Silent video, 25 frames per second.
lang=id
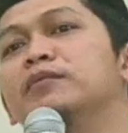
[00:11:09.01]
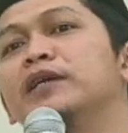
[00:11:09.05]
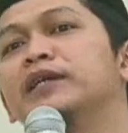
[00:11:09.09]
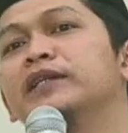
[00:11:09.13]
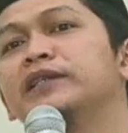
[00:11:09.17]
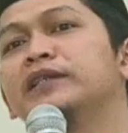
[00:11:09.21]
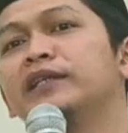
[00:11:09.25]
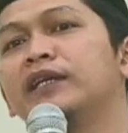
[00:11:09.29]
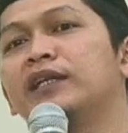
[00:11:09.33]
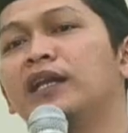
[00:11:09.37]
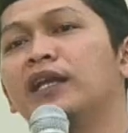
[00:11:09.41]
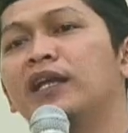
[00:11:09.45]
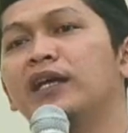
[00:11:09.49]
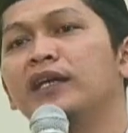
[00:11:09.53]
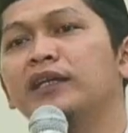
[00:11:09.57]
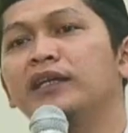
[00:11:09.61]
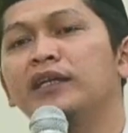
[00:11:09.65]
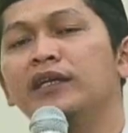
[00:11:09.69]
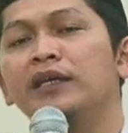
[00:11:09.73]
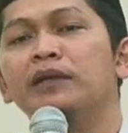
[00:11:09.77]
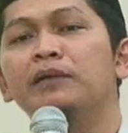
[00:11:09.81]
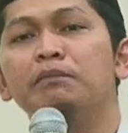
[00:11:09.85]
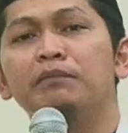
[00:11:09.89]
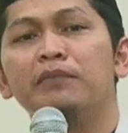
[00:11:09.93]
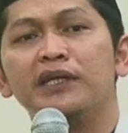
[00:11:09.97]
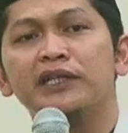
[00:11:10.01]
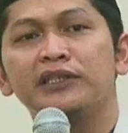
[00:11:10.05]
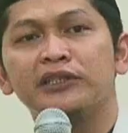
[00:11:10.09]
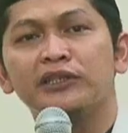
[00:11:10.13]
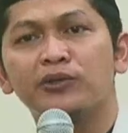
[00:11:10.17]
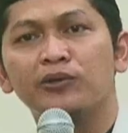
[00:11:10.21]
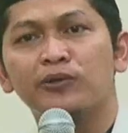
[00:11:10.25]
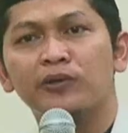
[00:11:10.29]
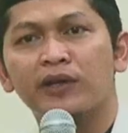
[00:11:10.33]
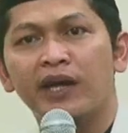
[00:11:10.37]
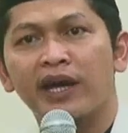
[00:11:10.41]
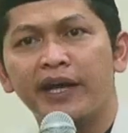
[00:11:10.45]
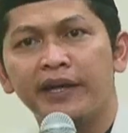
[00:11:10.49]
mati lagi baca
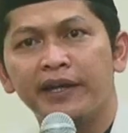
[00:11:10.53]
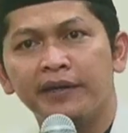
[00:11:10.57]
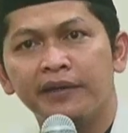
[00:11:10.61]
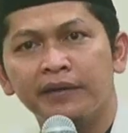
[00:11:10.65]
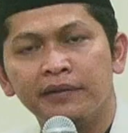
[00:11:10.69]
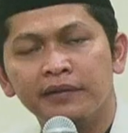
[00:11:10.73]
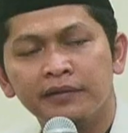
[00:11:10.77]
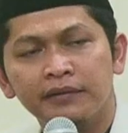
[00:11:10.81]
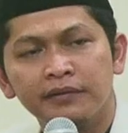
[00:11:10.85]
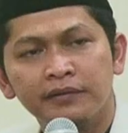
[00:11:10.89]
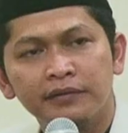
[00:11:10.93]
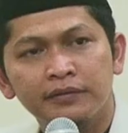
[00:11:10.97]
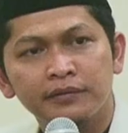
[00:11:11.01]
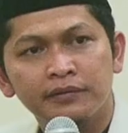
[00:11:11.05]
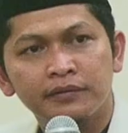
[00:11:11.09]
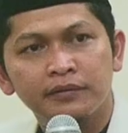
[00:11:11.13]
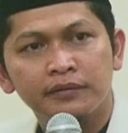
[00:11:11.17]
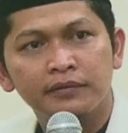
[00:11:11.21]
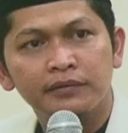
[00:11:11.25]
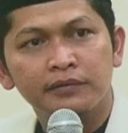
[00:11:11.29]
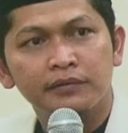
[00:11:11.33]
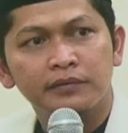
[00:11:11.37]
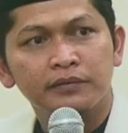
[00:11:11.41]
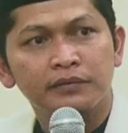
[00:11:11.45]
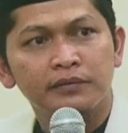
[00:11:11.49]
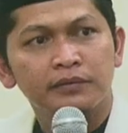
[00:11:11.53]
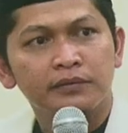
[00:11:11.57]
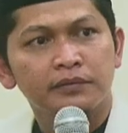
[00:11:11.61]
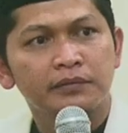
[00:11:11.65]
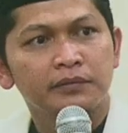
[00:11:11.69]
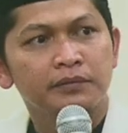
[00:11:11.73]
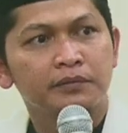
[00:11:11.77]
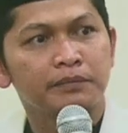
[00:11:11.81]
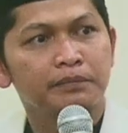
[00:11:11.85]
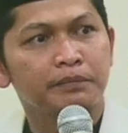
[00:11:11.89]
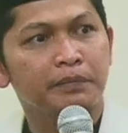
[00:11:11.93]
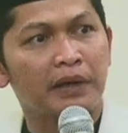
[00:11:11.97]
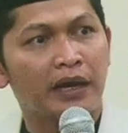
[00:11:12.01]
Quran
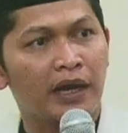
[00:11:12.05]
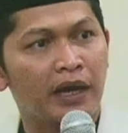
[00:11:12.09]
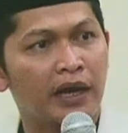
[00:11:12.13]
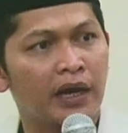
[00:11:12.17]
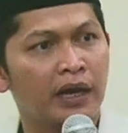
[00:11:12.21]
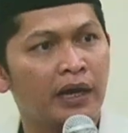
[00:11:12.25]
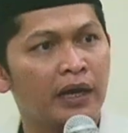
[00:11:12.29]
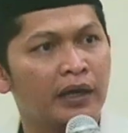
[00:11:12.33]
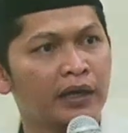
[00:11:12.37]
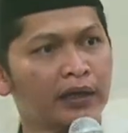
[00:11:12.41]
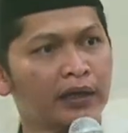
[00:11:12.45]
pak